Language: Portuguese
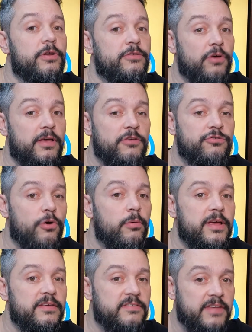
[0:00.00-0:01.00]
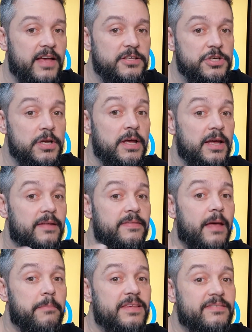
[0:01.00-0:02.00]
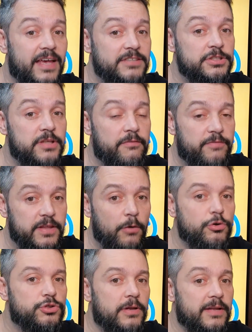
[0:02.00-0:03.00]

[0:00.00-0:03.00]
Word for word: Isso aqui é só um reset da mensagem da vida útil.